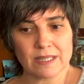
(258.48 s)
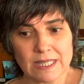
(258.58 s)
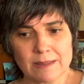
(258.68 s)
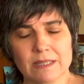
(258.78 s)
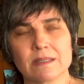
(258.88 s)

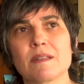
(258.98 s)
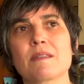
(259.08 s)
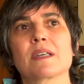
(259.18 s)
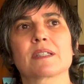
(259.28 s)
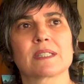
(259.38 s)
esta
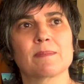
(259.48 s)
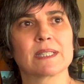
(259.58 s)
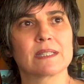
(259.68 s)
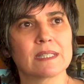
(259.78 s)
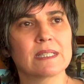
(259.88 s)
tendencia se
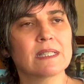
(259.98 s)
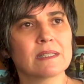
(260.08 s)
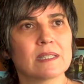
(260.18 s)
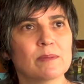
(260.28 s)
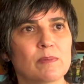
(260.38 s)
mantiene en el
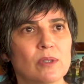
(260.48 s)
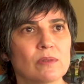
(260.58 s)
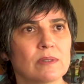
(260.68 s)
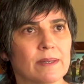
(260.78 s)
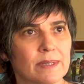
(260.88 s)

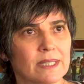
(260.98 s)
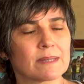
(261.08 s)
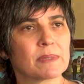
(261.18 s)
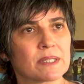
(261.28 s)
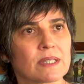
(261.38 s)
tiempo, había que
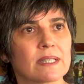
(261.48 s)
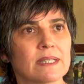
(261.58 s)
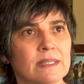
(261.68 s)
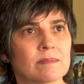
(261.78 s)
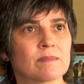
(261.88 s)
pensar
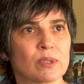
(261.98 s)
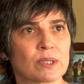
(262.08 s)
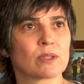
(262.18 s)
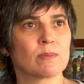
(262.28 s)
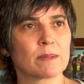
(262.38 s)
en
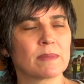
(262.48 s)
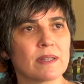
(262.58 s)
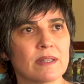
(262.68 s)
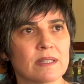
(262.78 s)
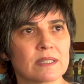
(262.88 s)
pues, tomar
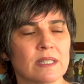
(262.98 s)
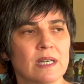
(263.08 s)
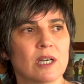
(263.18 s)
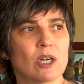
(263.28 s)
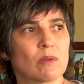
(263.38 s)
medidas
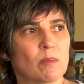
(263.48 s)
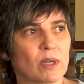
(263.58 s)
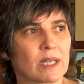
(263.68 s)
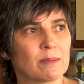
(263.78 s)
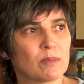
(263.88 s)
como por
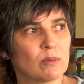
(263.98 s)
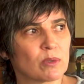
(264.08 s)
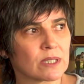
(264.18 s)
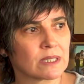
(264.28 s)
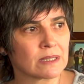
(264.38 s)
ejemplo
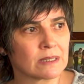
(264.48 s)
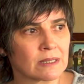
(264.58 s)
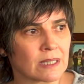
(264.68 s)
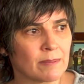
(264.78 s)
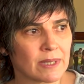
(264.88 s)
pues, eh, eh,
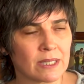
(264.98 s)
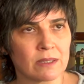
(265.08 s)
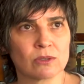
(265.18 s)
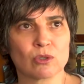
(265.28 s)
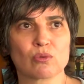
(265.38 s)
cambiar
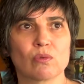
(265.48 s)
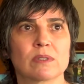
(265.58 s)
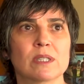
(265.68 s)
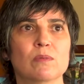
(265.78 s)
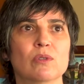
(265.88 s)
los
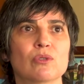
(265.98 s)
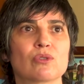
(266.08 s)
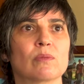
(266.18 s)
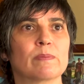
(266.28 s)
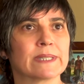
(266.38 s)
cultivos
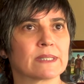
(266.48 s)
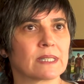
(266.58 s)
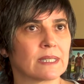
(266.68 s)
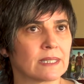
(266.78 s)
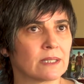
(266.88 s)
o
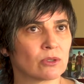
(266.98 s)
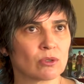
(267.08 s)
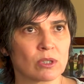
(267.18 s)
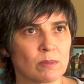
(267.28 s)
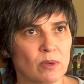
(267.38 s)
pensar en
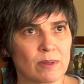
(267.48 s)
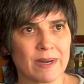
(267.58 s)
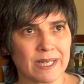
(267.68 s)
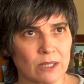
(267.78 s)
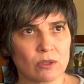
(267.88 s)
otro tipo de
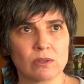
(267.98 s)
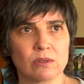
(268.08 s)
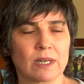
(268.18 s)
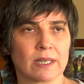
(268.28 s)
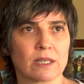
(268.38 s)
manejo
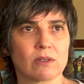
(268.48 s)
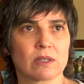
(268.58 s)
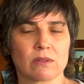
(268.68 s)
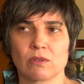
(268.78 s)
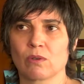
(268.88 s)

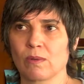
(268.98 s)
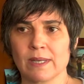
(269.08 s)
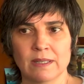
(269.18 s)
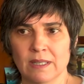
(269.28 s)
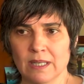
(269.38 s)
agrícola, con lo
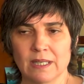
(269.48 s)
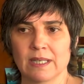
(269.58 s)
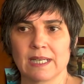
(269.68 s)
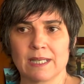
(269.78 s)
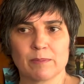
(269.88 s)
cual
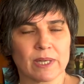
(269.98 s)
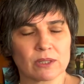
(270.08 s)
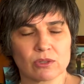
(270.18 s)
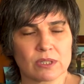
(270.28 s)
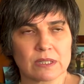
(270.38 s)
el
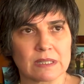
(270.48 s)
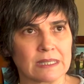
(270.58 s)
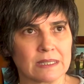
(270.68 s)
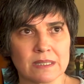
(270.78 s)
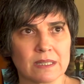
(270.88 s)
impacto es
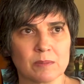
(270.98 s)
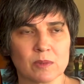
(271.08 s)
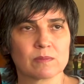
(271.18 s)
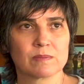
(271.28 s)
grandísimo.